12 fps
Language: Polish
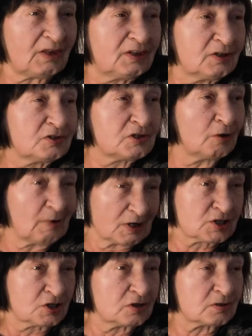tych
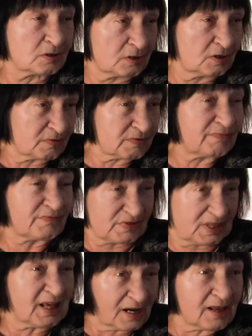działaczy
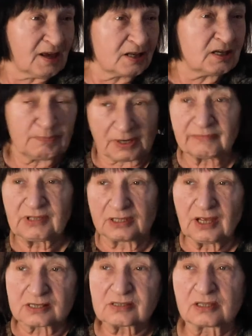w terenie, prawda,
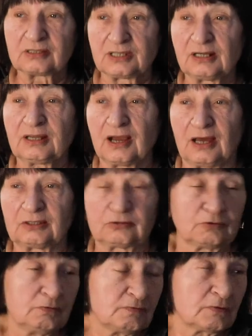nas, tych
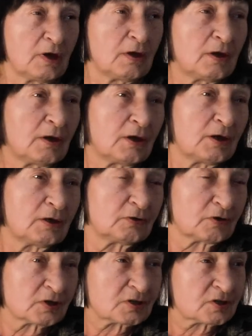delegatów
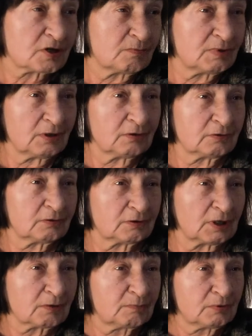do Jastrzębia, no to
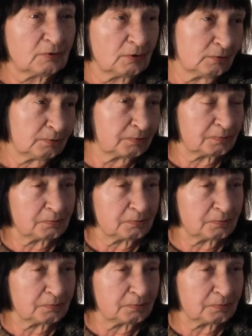tak było